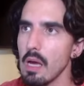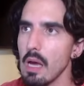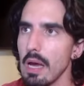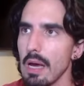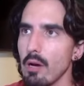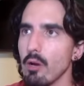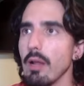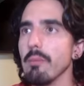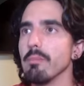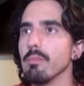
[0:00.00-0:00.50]

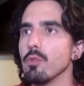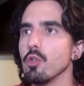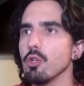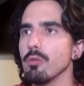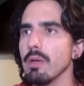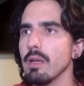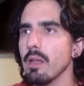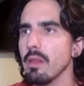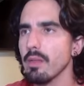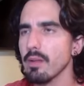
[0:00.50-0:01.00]
Ahora, yo
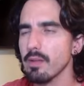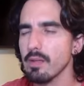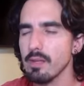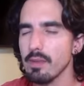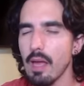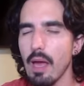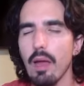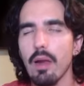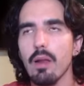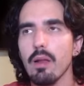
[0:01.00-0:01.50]
voy a
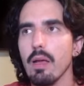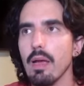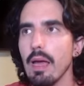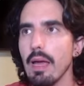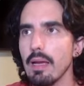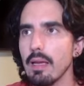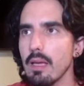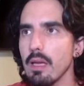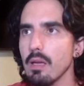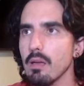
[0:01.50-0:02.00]
necesitar
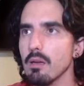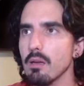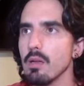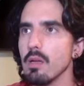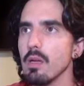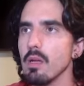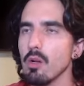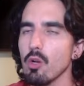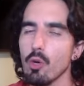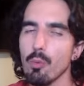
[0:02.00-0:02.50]
aquí,
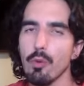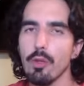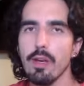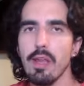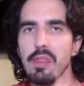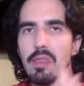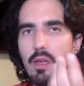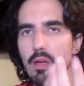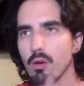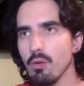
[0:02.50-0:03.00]
lo podría
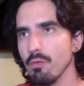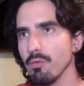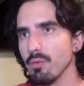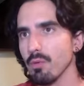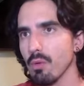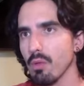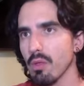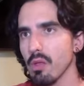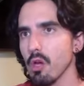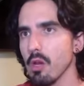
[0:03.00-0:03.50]
hacer con
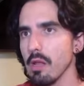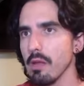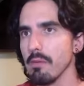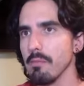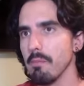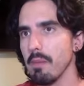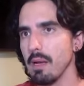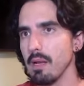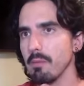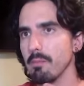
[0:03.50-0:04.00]
funciones,
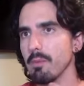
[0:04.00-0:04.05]
¿vale?